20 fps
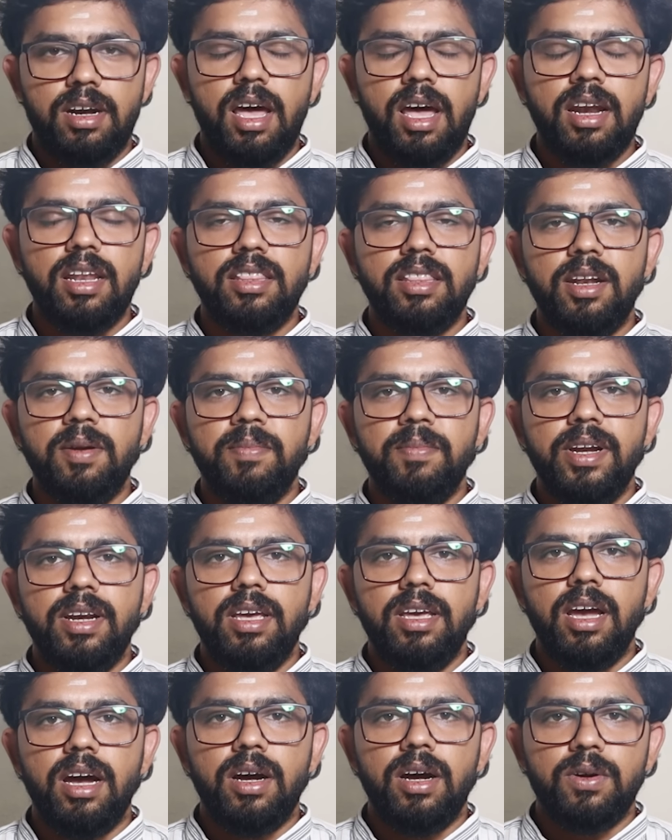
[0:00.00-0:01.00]
நாரதர்
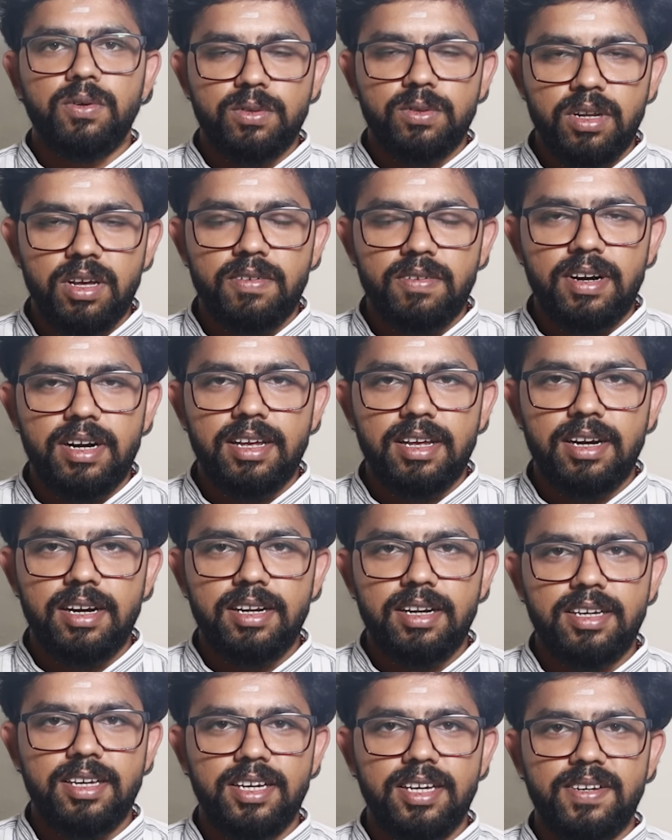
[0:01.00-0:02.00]
மீடியா
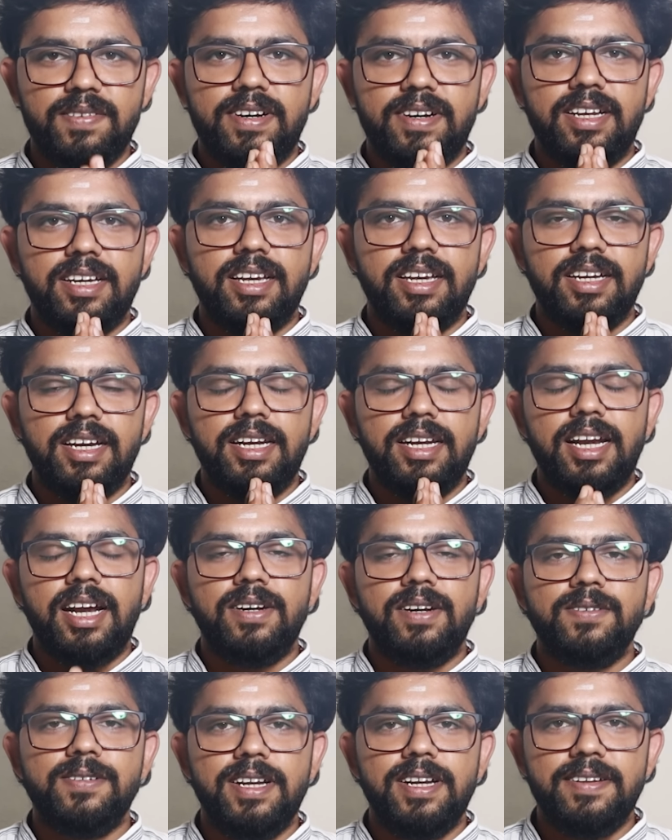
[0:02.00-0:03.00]
உணர்வாளர்களுக்கு வணக்கங்கள்
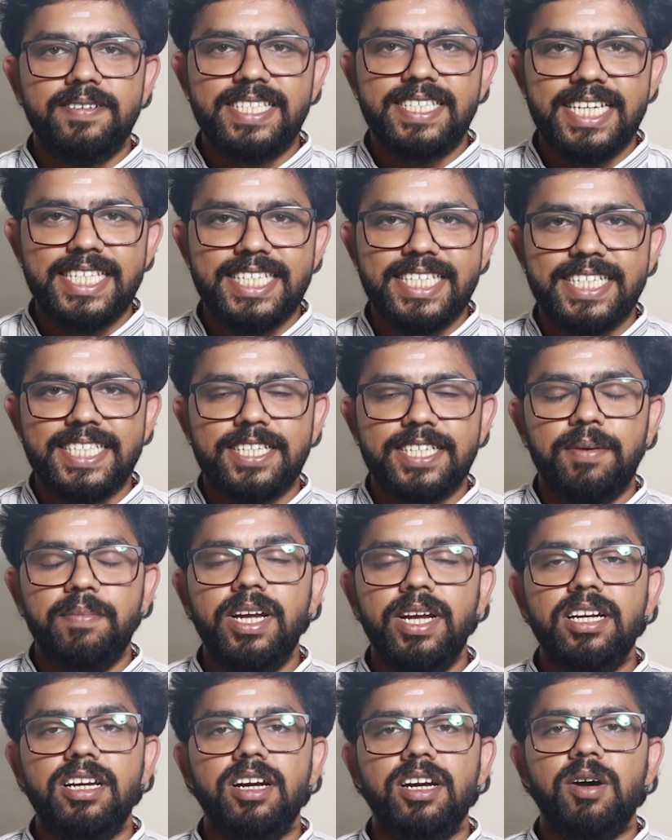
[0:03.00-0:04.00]
நான் உங்கள் விஜய்
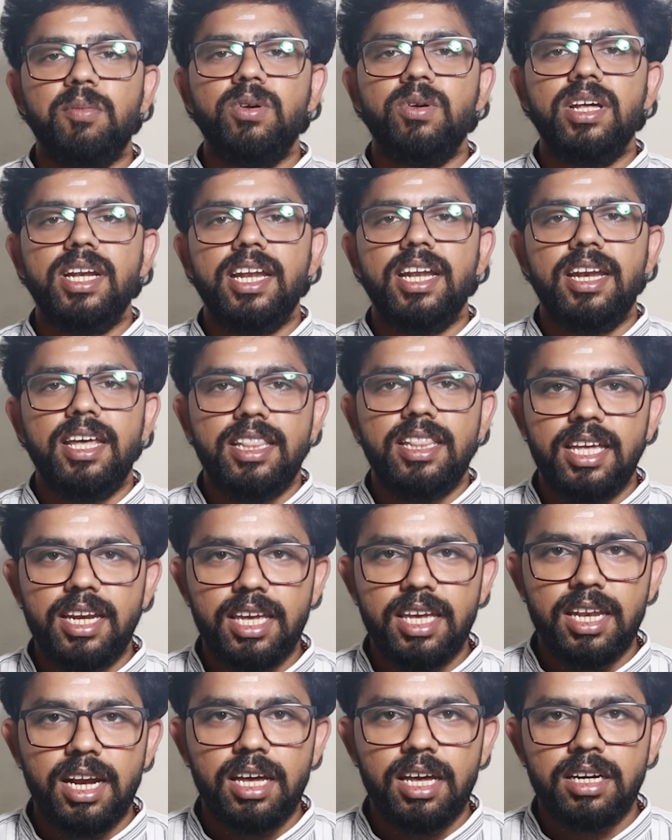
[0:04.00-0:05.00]
சின்னசாமி இன்று நம்முடன்
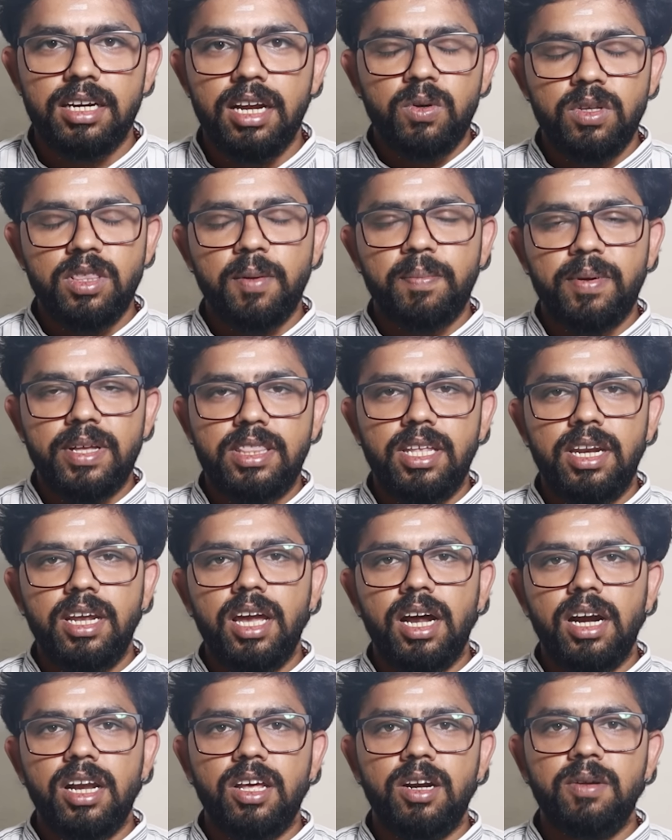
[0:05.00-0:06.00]
இணைந்திருக்கிறார் மூத்த
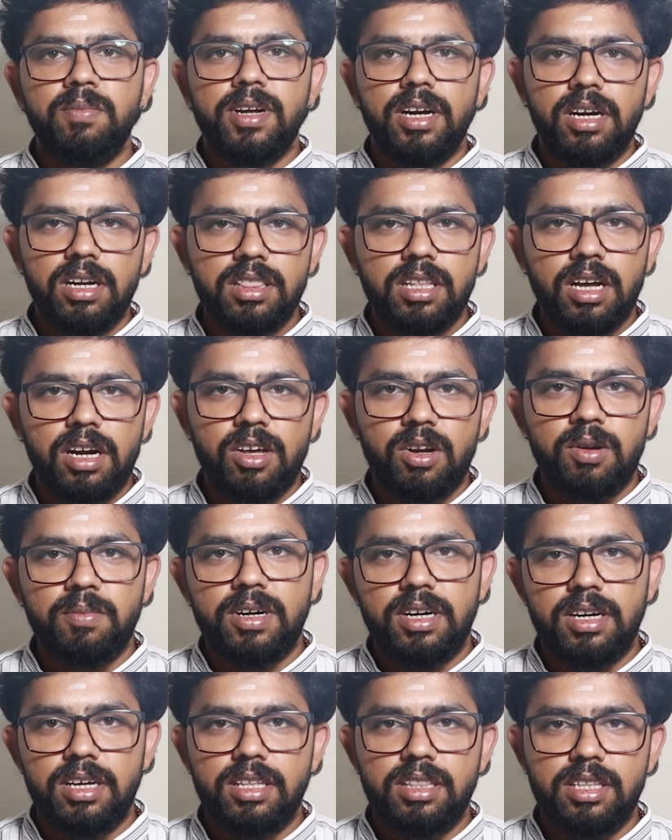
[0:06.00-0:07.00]
பத்திரிகையாளரும்
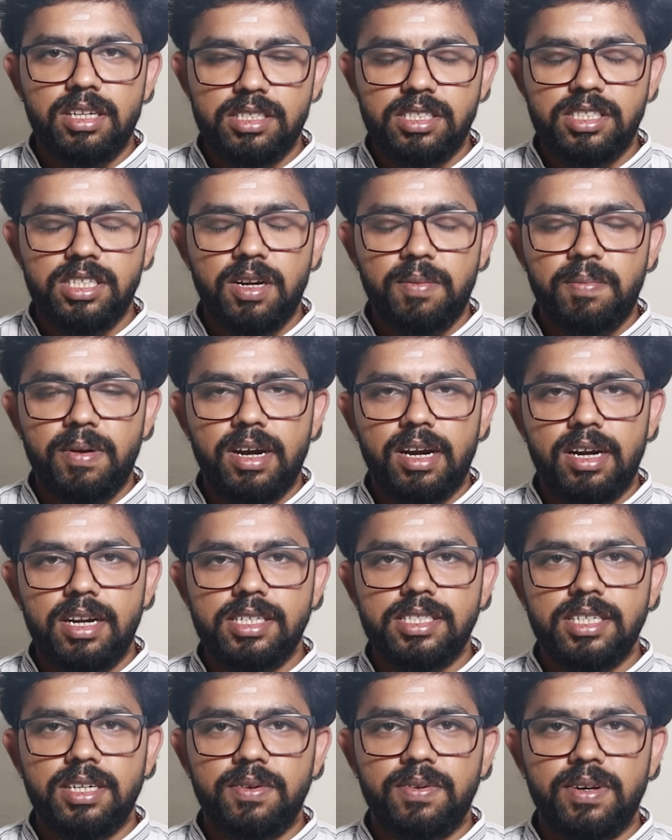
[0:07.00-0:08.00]
எழுத்தாளருமான திரு சின்னப்பா
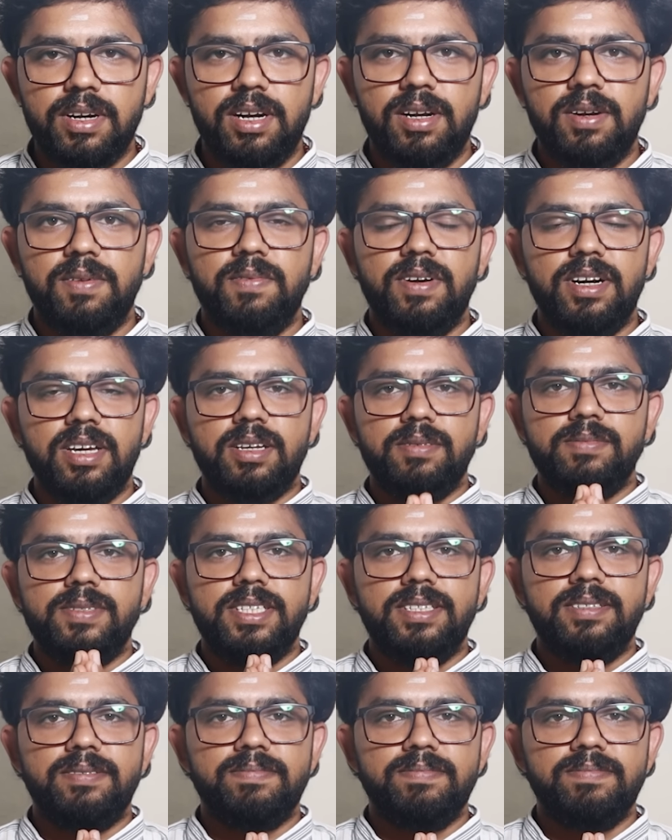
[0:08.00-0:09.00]
கணேசன் அவர்கள் வணக்கம் ஜி